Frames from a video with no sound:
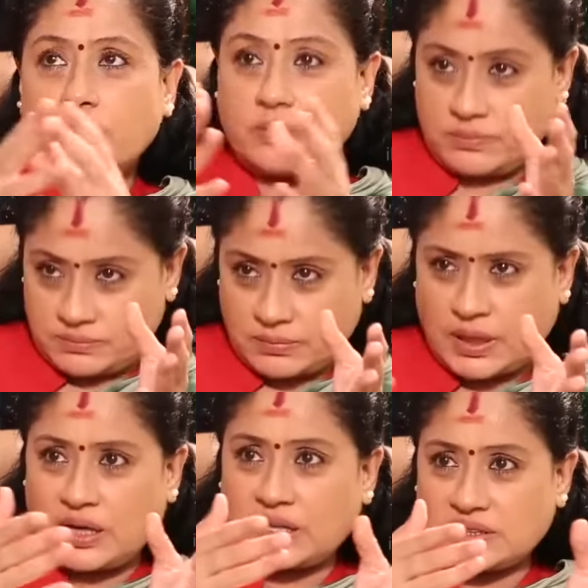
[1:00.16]
అప్పుడు
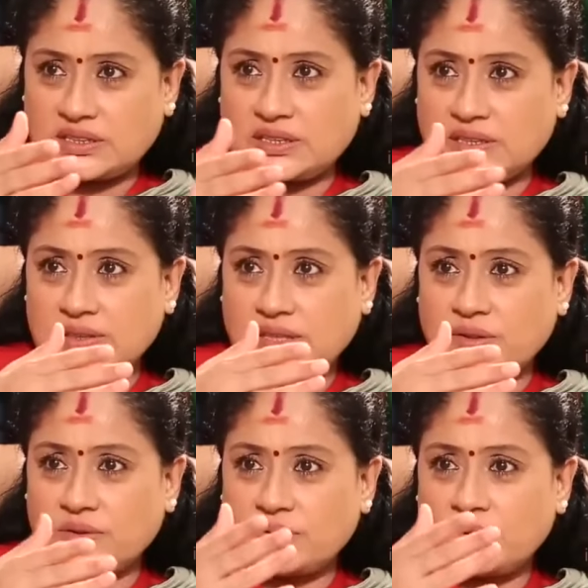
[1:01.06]
బాలకృష్ణ
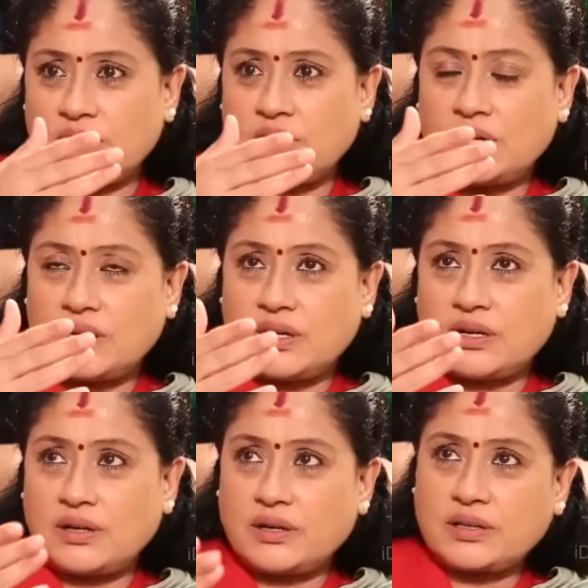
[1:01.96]
తను
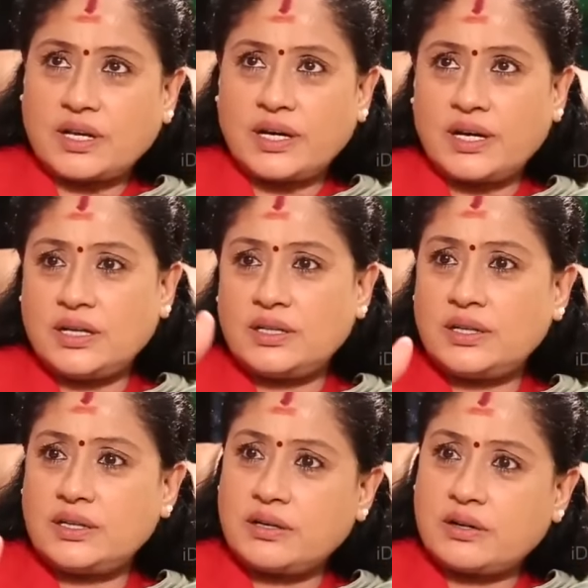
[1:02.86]
తను వెళ్ళి
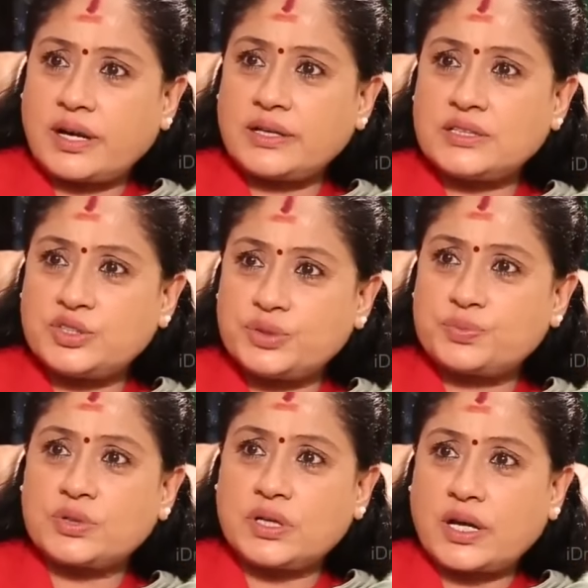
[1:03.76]
ట్రై చేసి
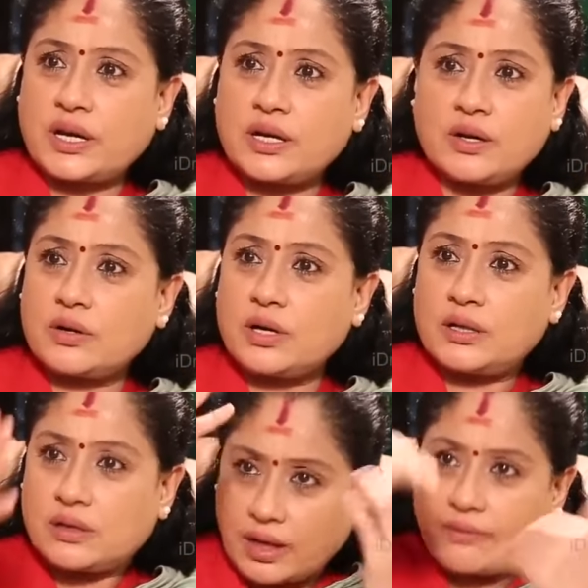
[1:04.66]
చెప్తున్నాడు అయినా కూడా
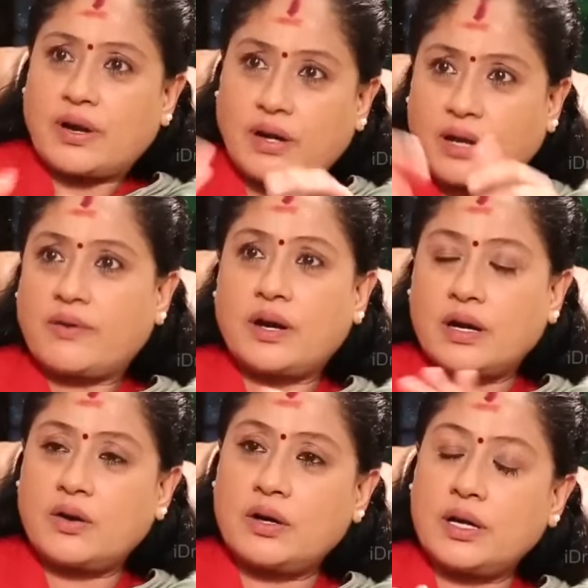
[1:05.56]
లేదు రావాలి రావాలి
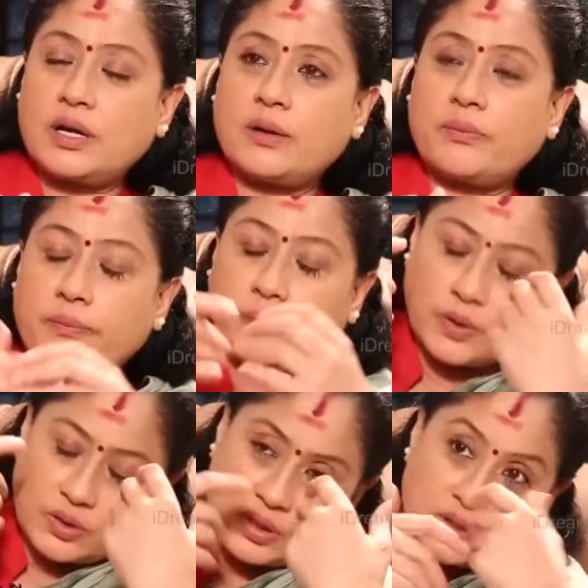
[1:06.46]
రావాలంటే
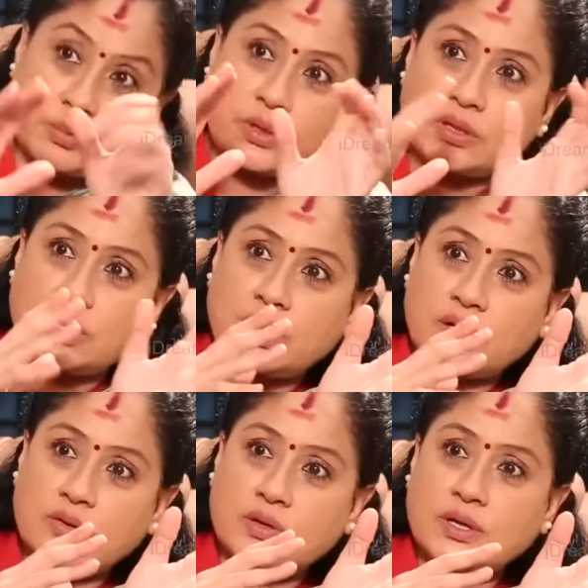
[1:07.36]
పడుకు నిద్రపోతున్నాను
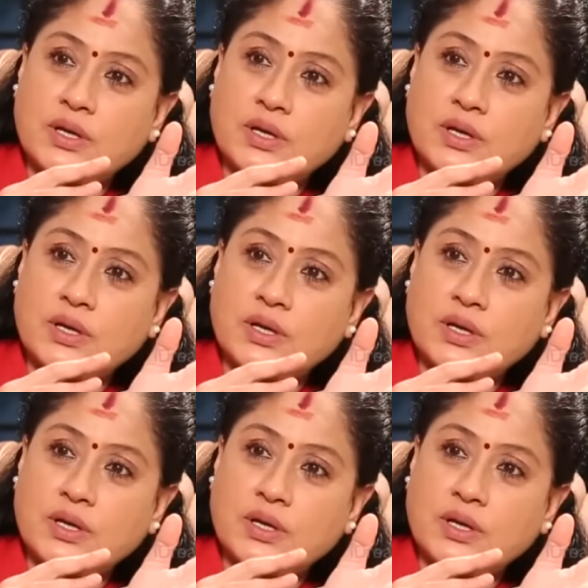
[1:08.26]
నేను